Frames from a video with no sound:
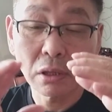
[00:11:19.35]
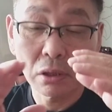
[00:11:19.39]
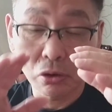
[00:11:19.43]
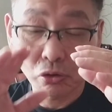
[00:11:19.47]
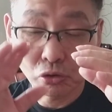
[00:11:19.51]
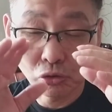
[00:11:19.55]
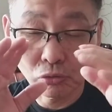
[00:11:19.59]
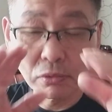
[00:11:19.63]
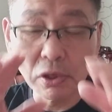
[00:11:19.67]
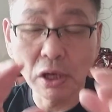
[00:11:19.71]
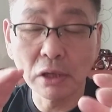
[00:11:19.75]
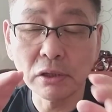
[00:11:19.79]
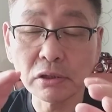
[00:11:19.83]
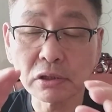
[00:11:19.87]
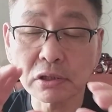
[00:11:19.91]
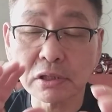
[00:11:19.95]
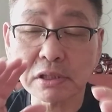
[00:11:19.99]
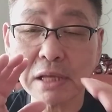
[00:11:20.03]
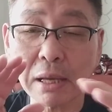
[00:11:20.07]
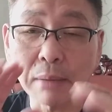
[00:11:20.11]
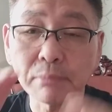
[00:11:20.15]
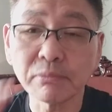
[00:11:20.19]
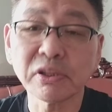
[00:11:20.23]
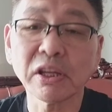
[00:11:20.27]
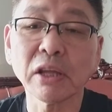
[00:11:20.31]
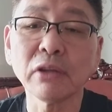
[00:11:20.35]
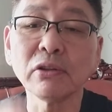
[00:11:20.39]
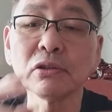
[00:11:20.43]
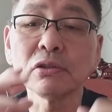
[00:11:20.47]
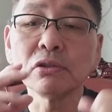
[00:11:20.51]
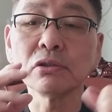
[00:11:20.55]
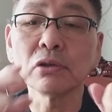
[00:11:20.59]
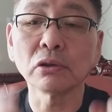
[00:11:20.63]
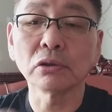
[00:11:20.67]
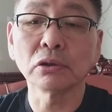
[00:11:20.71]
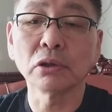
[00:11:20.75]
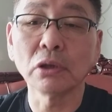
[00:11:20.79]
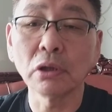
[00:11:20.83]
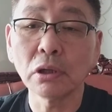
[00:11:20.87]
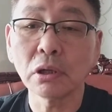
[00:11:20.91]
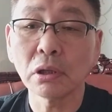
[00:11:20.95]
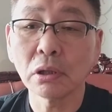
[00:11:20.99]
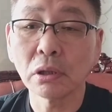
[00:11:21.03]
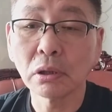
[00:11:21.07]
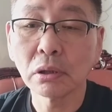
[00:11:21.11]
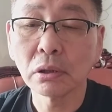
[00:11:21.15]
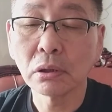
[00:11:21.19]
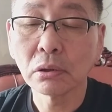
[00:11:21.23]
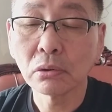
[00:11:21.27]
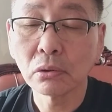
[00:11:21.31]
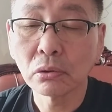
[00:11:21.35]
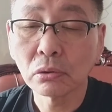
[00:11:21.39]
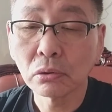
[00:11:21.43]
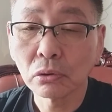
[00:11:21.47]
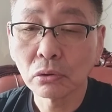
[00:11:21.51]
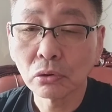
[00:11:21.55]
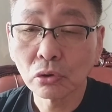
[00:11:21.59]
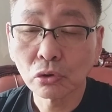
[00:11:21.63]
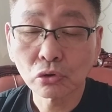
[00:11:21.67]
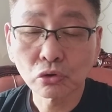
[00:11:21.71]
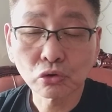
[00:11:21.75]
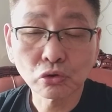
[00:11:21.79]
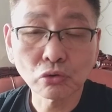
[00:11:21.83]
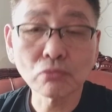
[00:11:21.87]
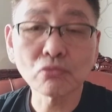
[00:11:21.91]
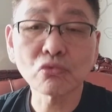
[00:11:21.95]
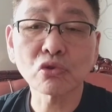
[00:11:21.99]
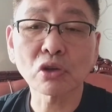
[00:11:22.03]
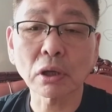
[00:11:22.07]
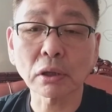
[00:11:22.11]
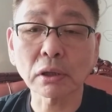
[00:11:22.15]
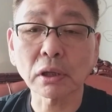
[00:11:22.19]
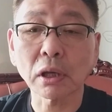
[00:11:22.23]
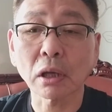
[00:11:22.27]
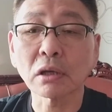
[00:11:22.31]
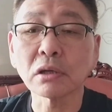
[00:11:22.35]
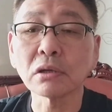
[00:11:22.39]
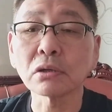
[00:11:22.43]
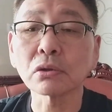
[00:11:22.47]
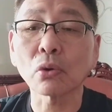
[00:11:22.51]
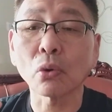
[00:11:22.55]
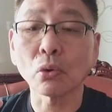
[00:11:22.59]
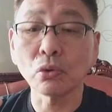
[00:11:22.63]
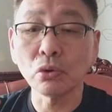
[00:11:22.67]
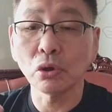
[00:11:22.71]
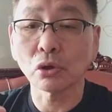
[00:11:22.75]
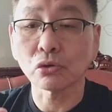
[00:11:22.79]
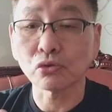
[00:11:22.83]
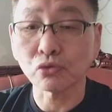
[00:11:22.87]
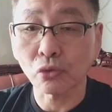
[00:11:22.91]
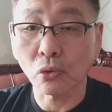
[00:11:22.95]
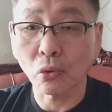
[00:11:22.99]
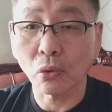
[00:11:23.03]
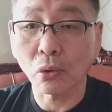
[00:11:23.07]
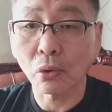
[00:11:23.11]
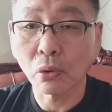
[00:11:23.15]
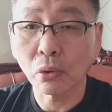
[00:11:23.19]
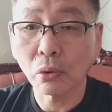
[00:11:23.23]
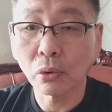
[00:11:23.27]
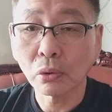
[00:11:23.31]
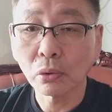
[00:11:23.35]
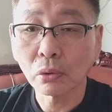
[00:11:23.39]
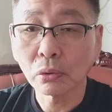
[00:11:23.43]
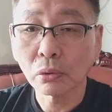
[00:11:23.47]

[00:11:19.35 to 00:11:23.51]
숨어있는 잠재 능력을 충분하게 끌어올려주고